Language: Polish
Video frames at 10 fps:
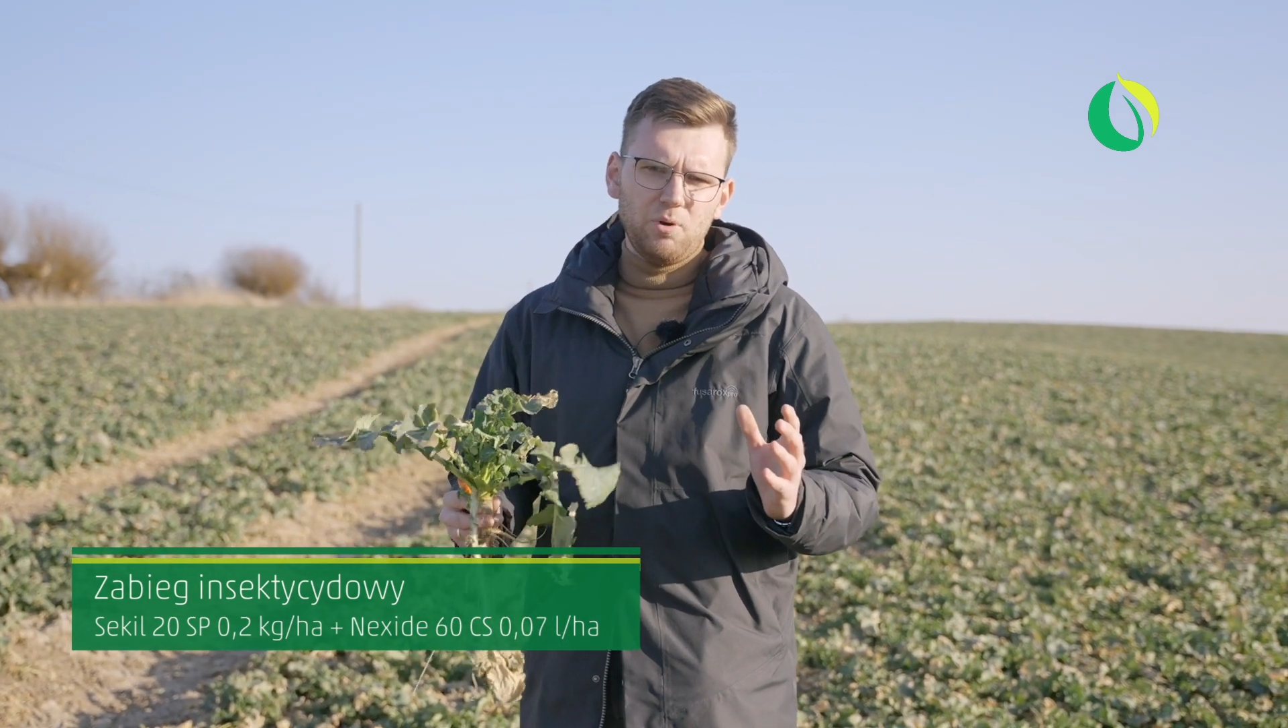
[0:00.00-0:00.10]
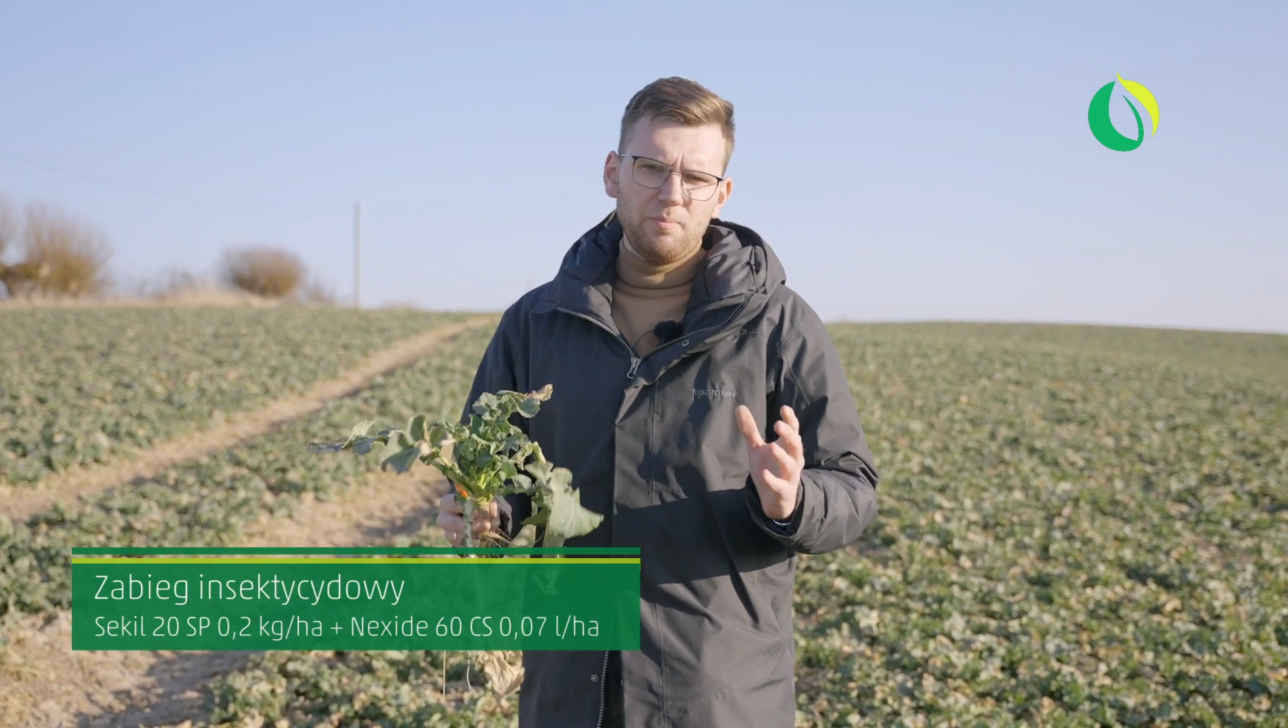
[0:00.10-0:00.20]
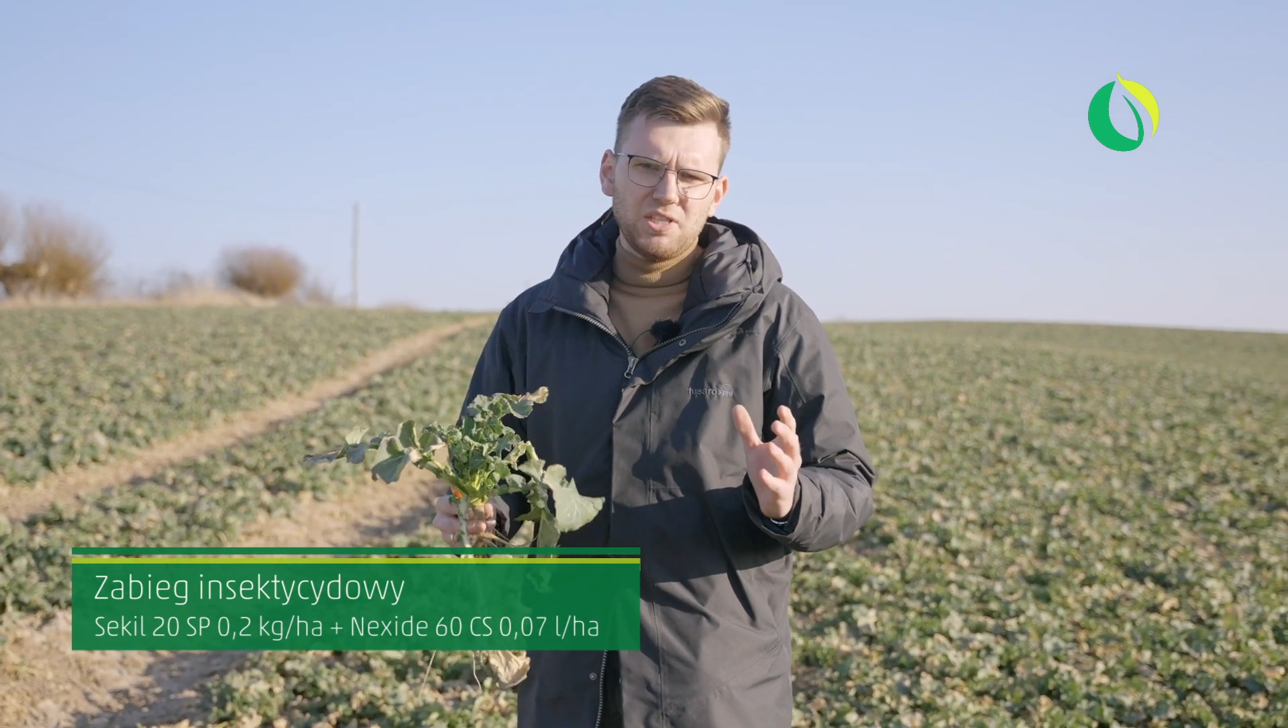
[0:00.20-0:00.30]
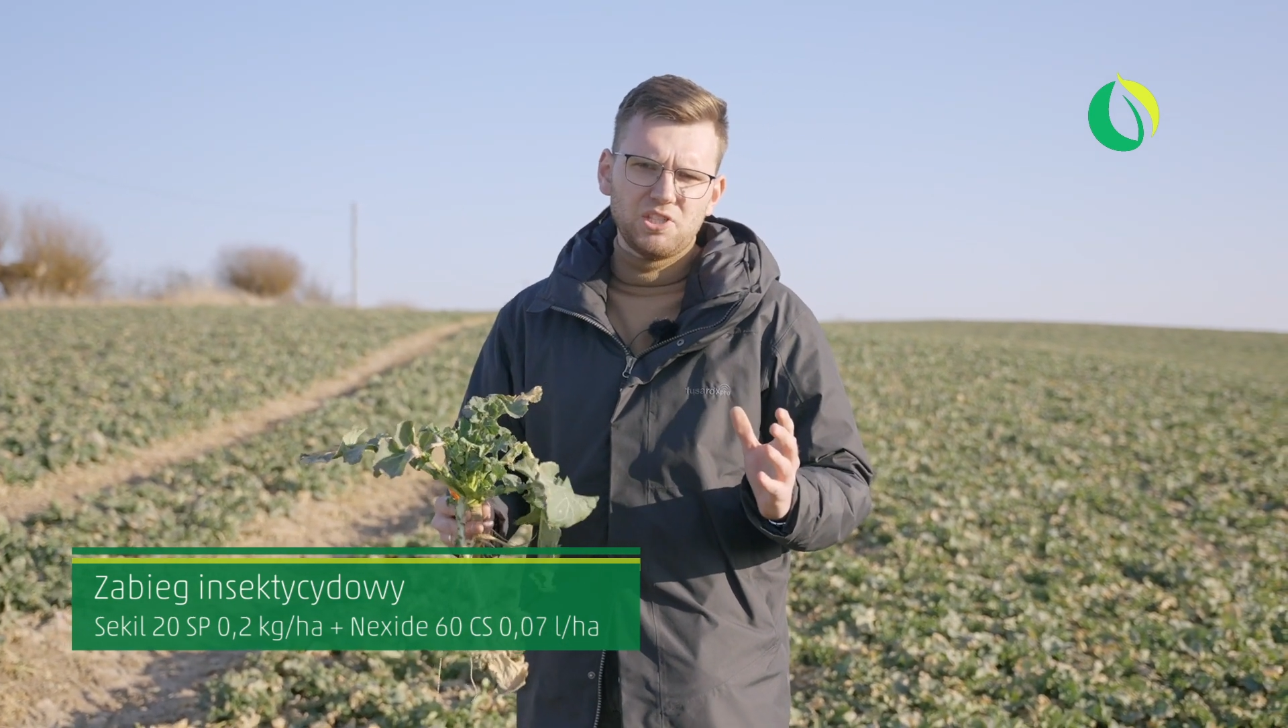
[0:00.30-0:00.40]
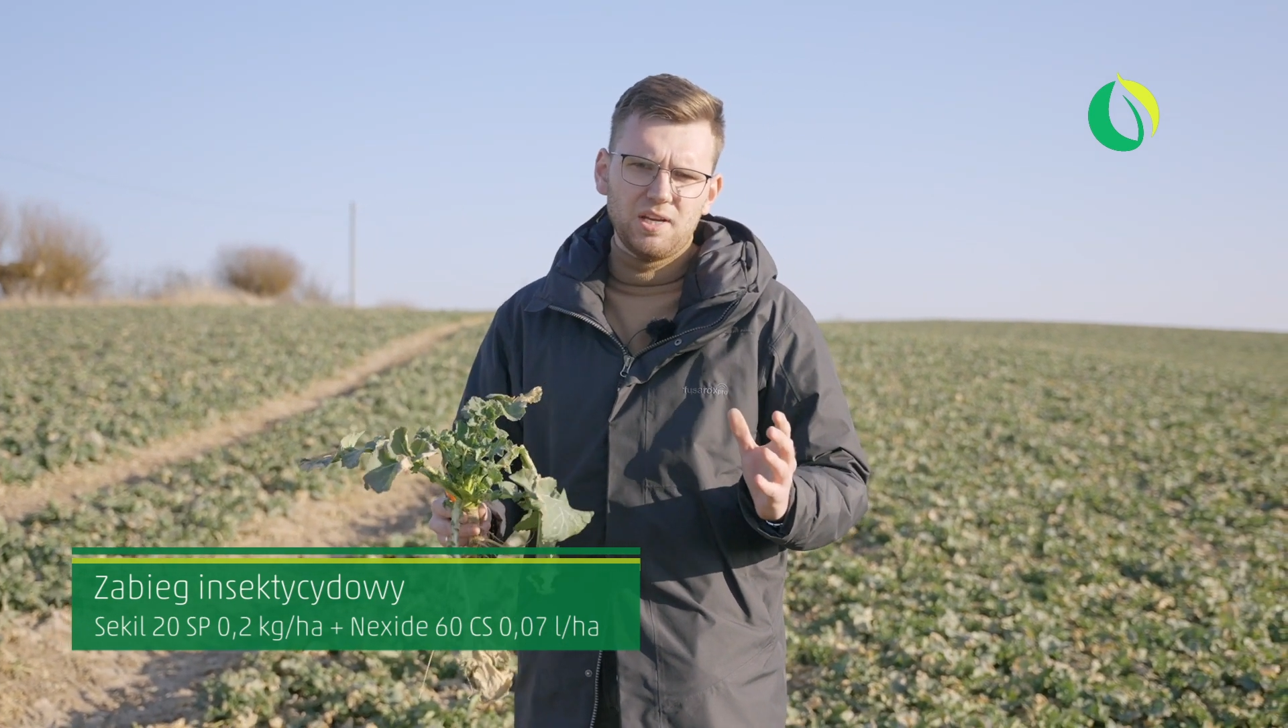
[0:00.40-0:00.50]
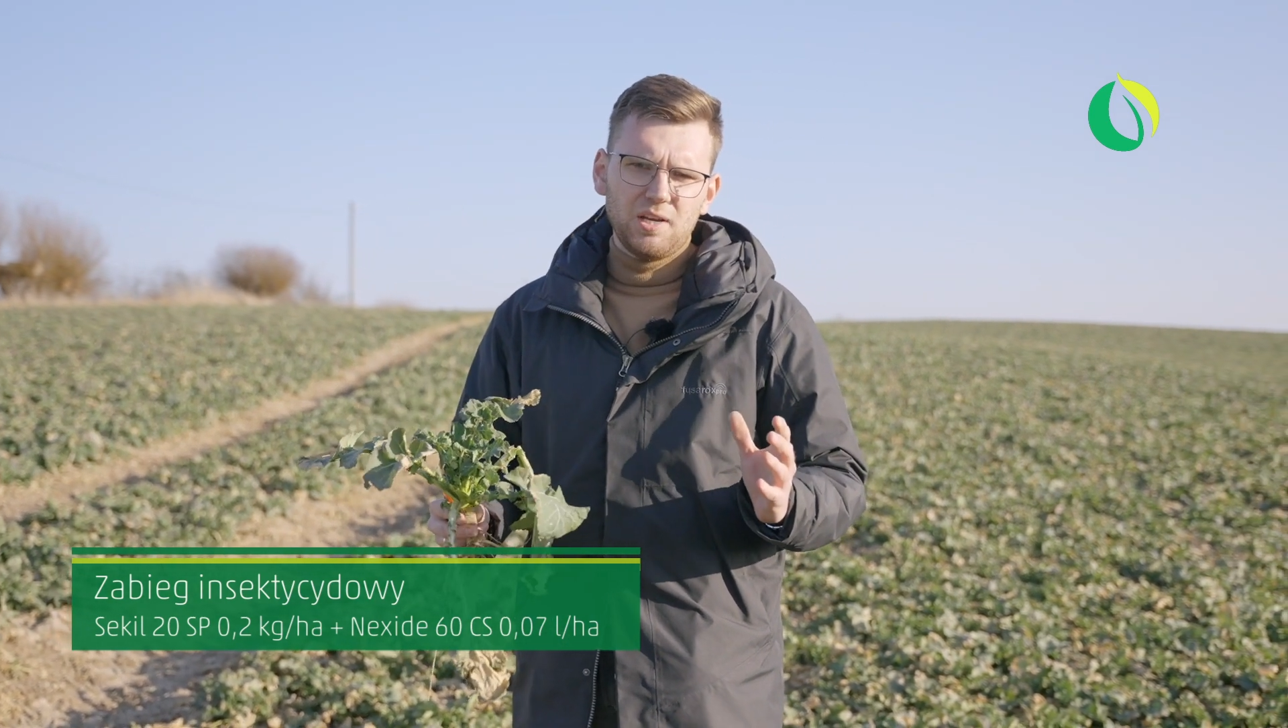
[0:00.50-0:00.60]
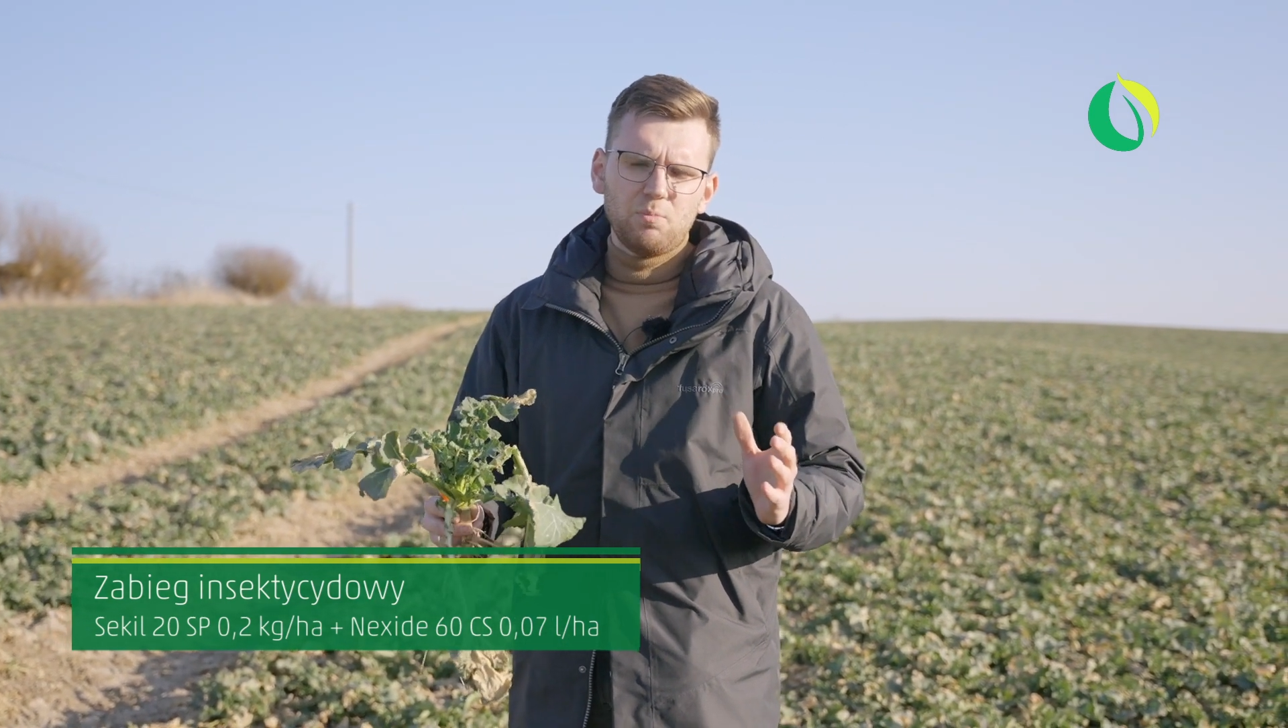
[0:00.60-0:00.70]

momencie.